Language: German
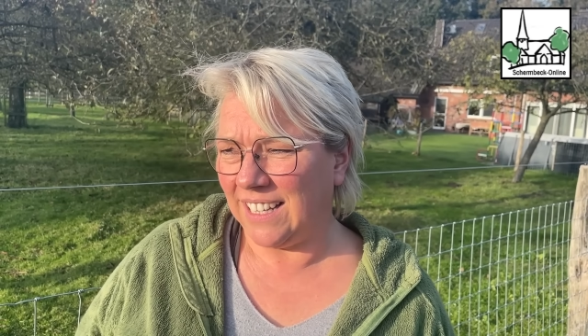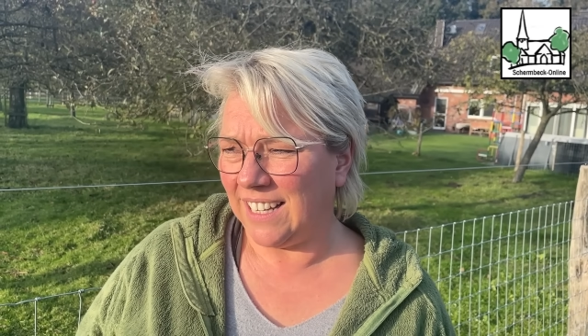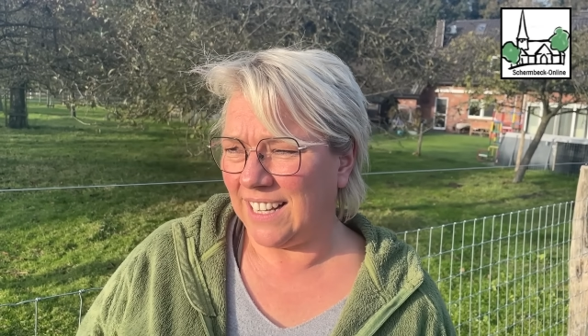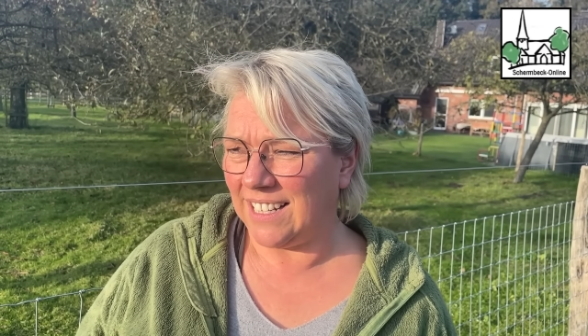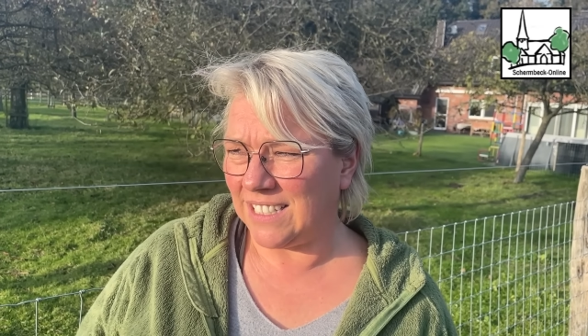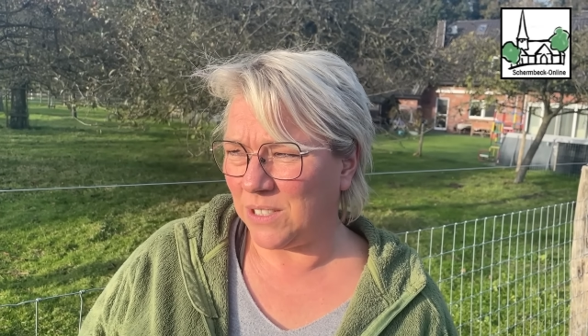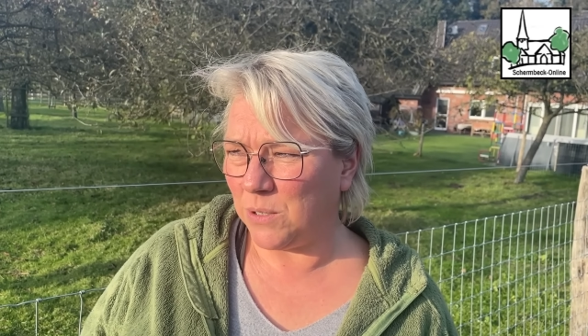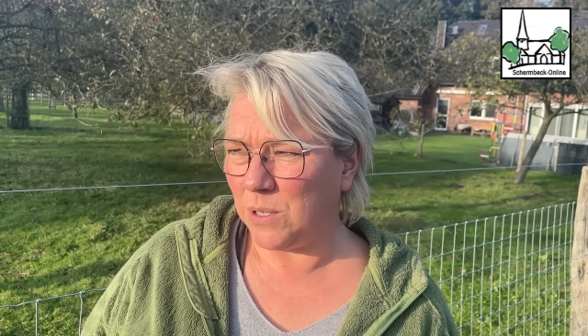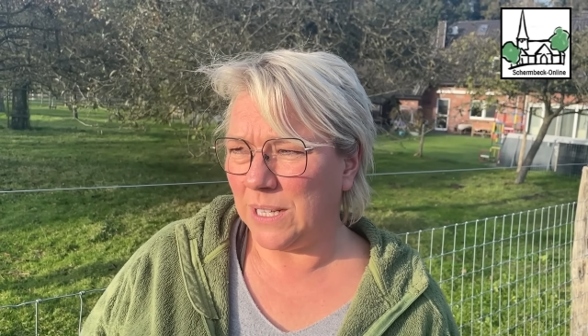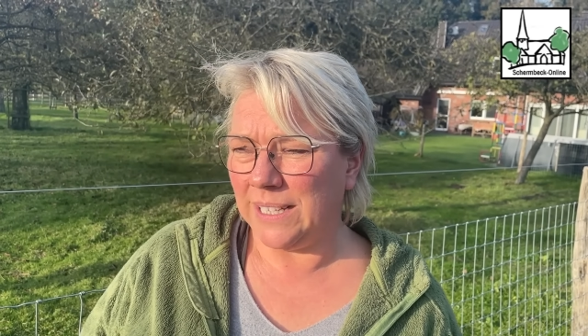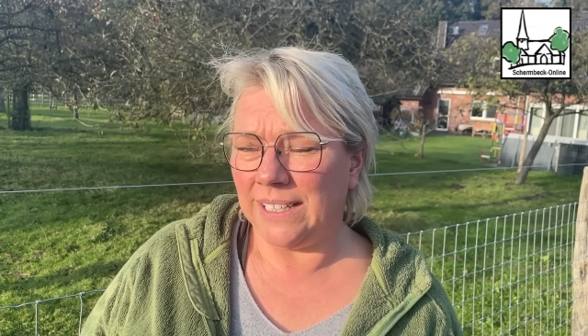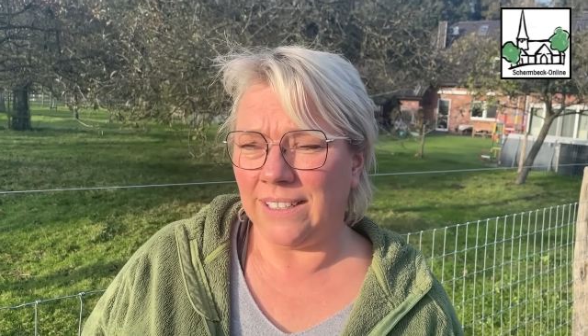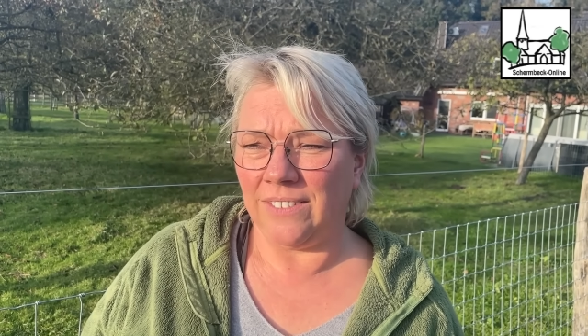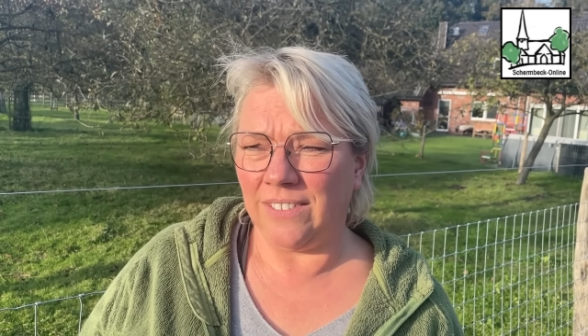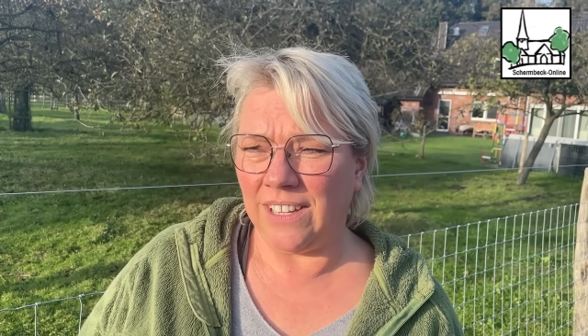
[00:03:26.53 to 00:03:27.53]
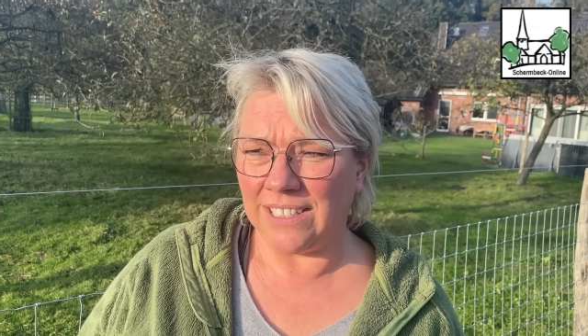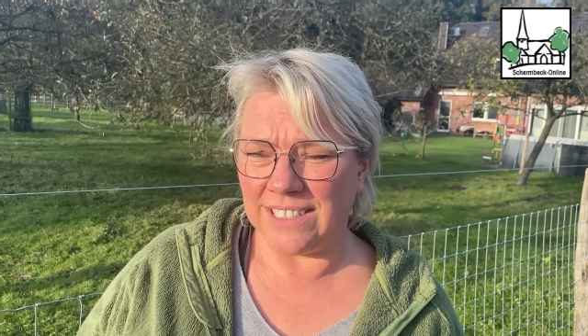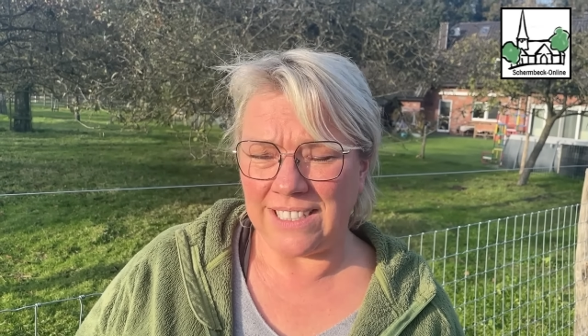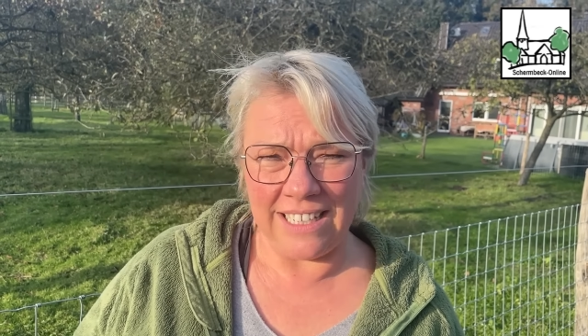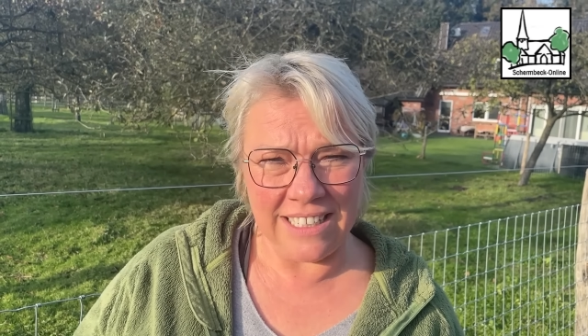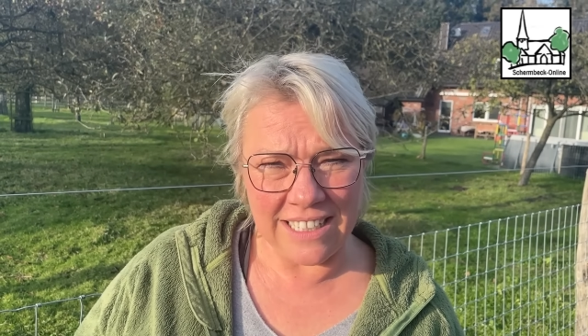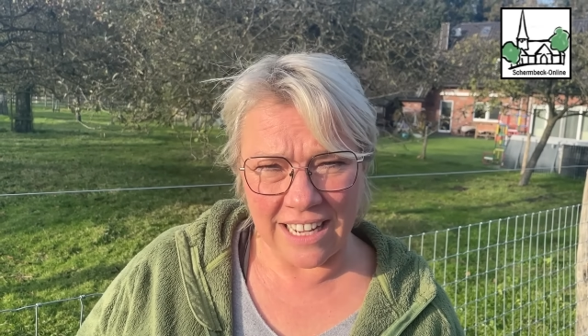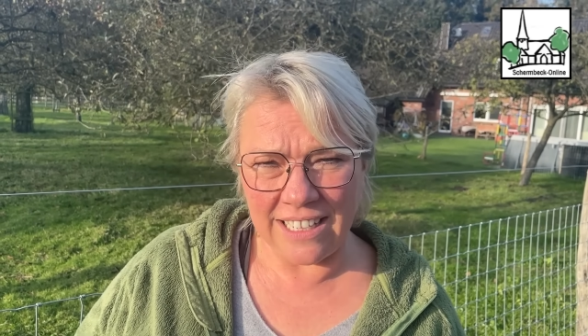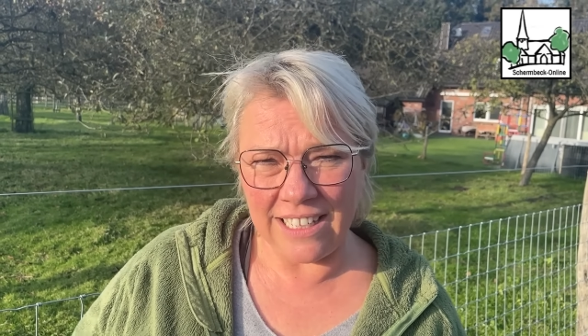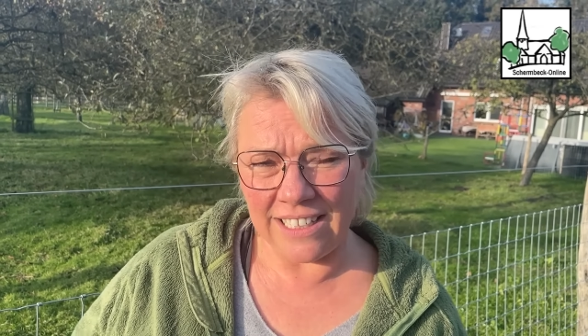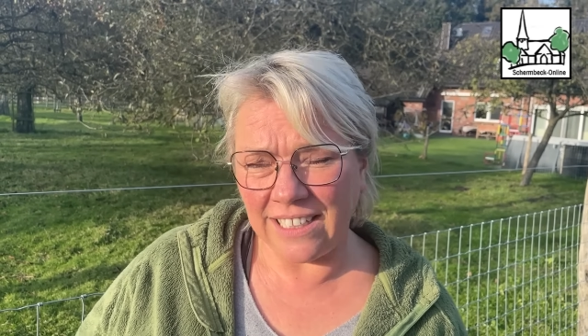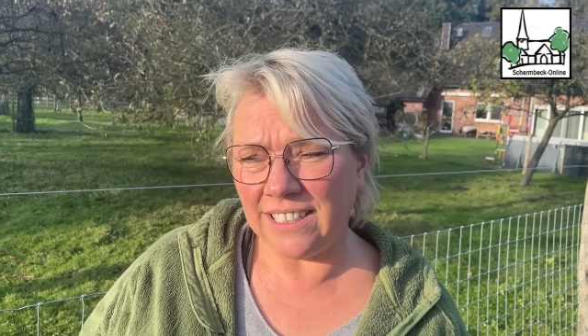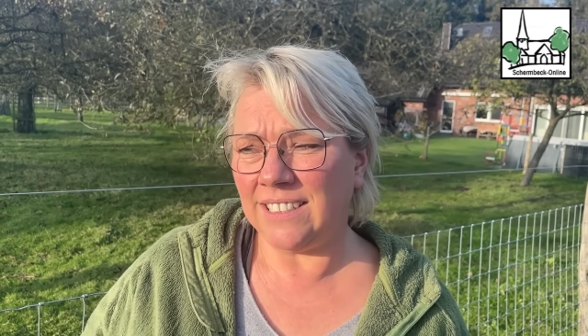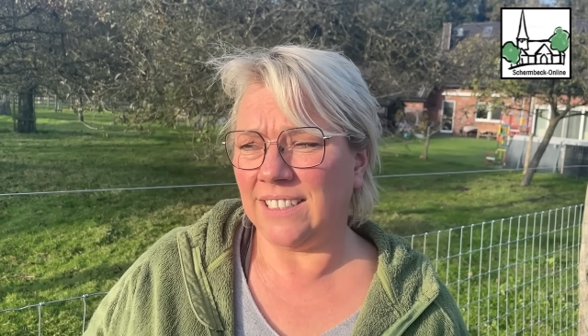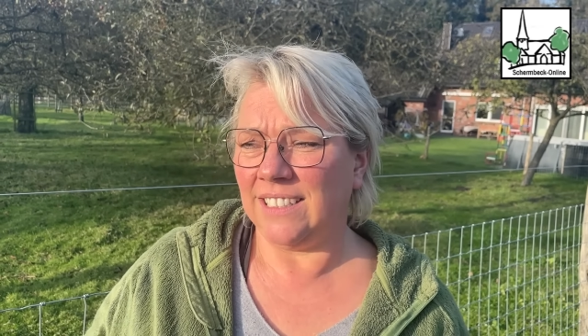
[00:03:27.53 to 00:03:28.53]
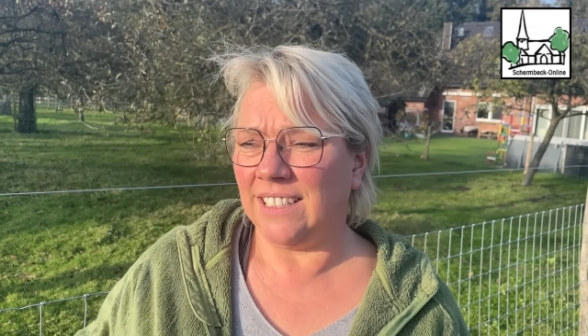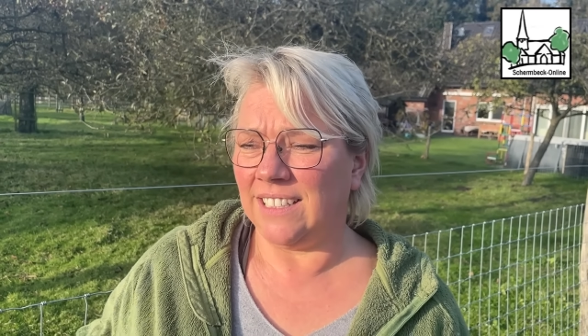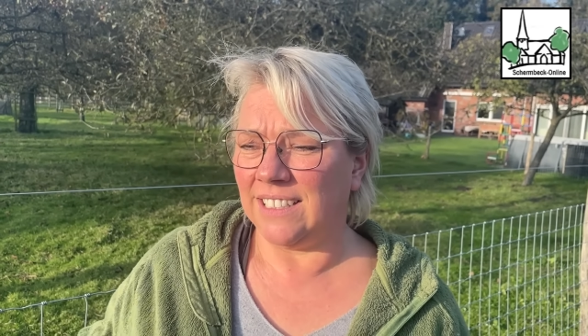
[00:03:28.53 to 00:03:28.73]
also wir sehen ja hier,